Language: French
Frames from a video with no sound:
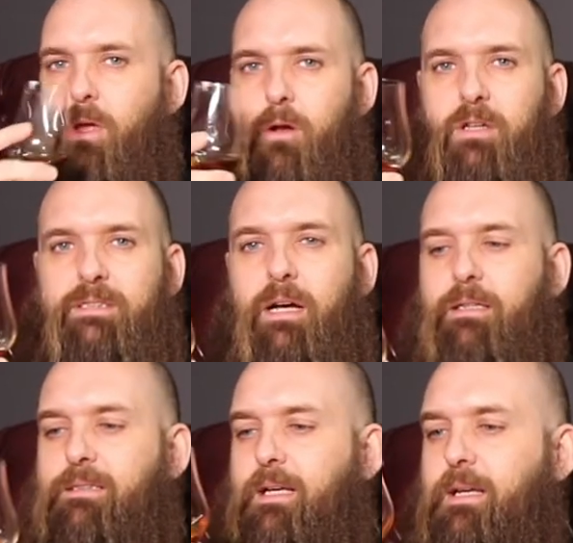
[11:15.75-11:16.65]
le
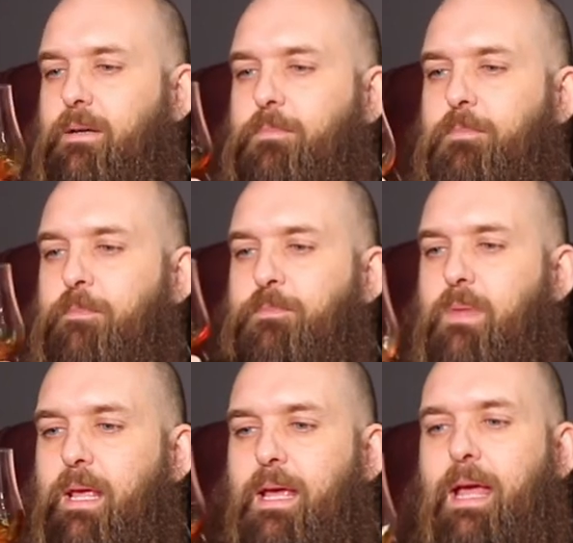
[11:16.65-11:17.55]
sentir
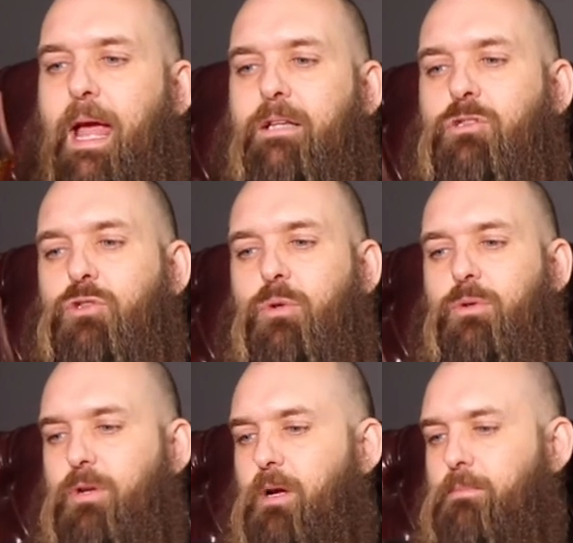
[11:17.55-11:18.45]
et être
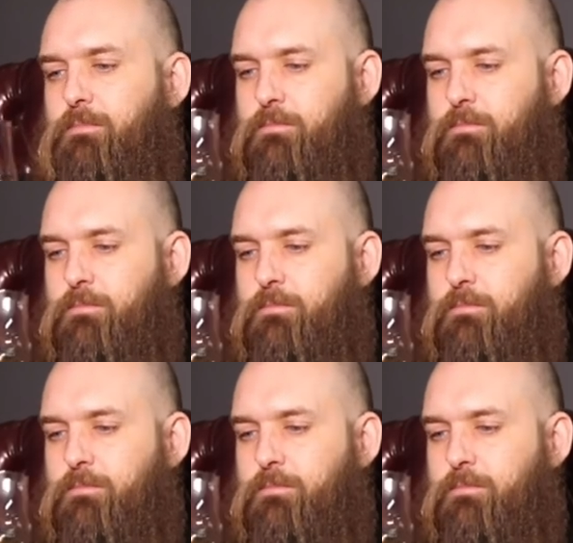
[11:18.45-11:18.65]
sûr qu'il